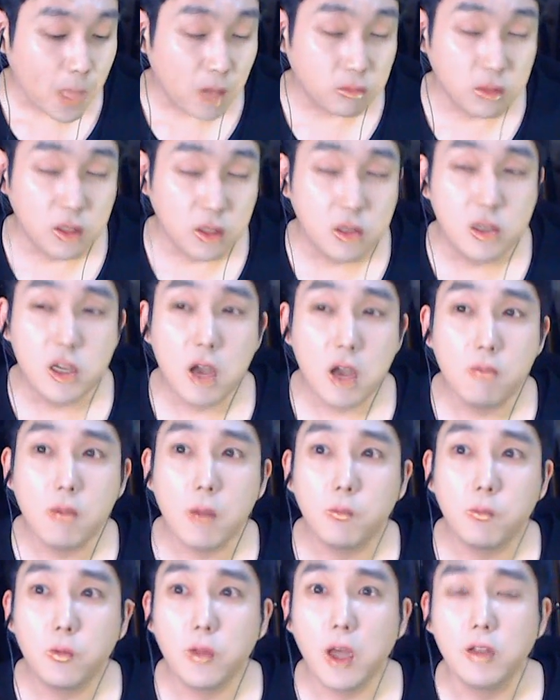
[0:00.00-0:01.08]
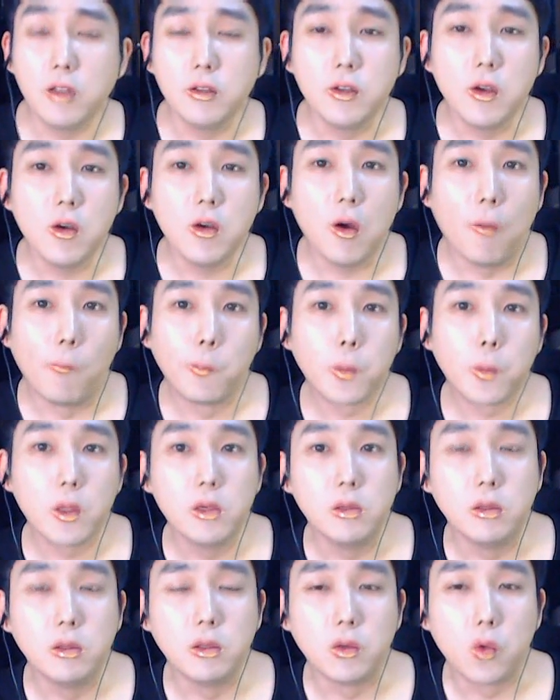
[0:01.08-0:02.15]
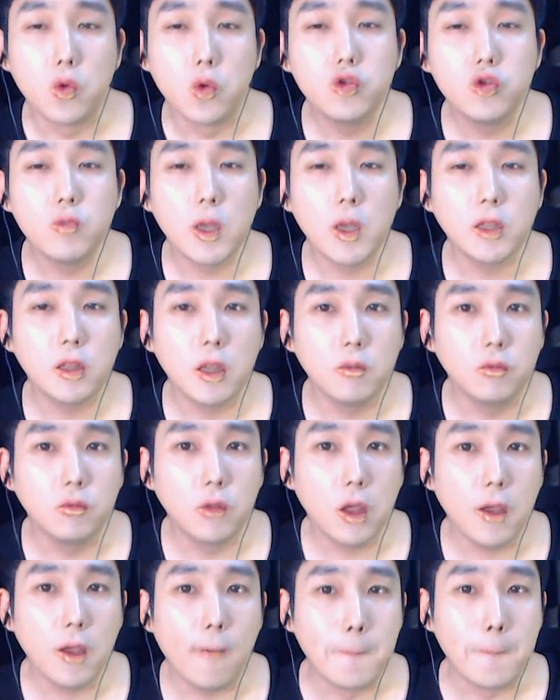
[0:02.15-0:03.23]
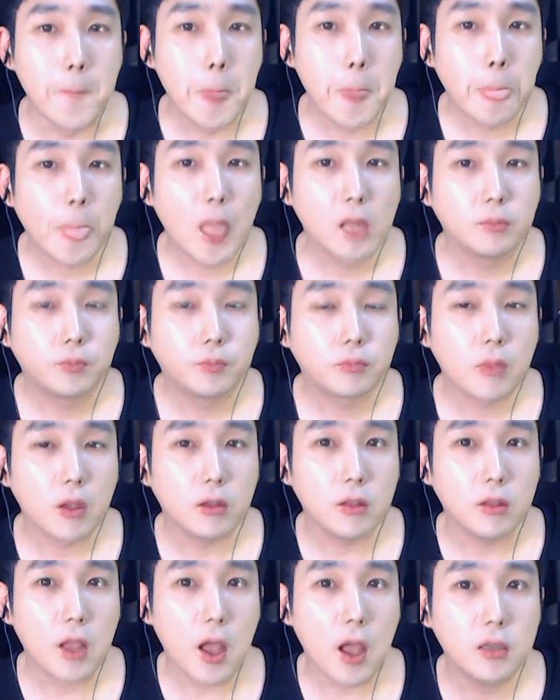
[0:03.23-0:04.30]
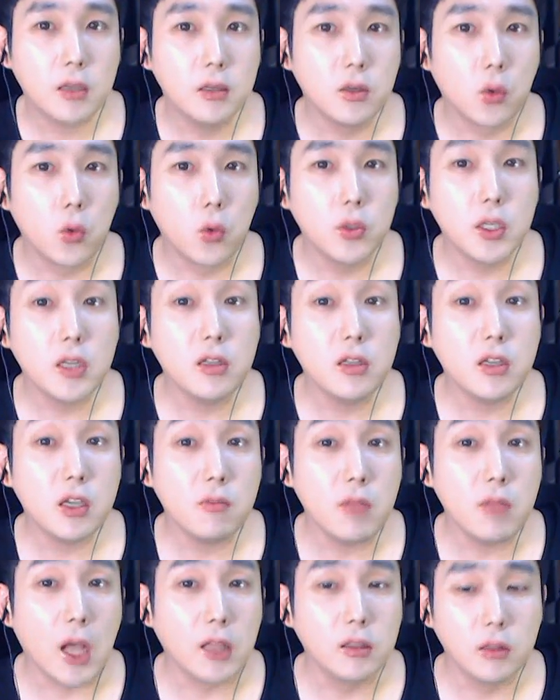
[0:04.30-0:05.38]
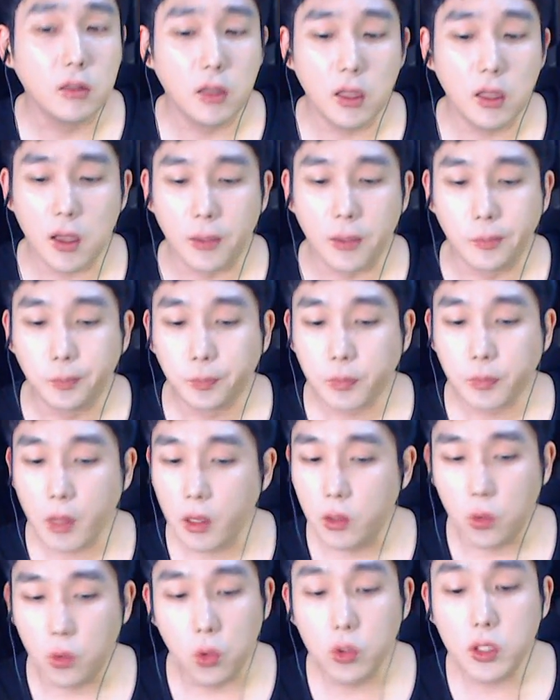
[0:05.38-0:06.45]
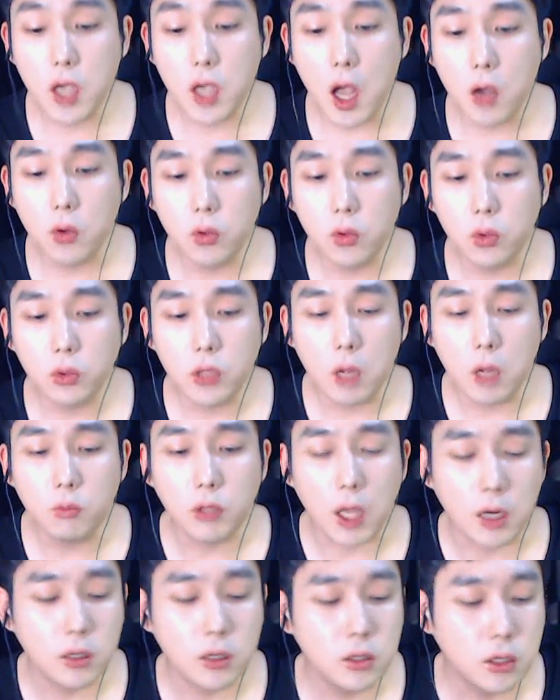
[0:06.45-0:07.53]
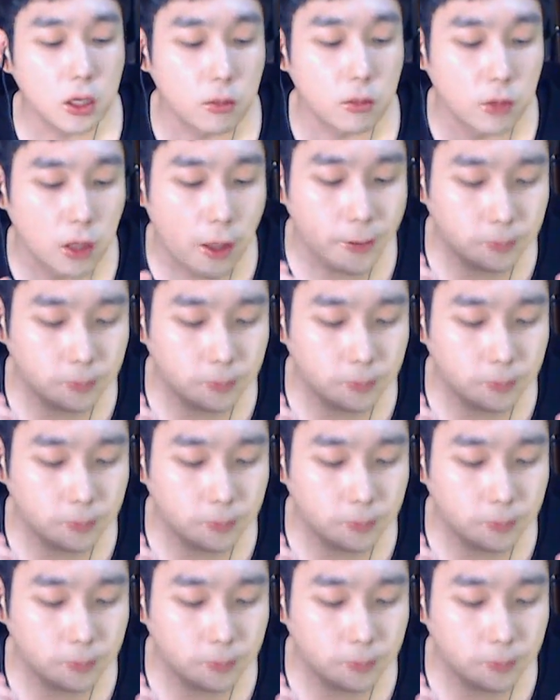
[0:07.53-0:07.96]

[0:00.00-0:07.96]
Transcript: 느끼한 맛보다는요, 그 고추맛 때문에 딱 그 로제 느낌 나는데, 그 로제하고는 또 사뭇 다른 느낌이네.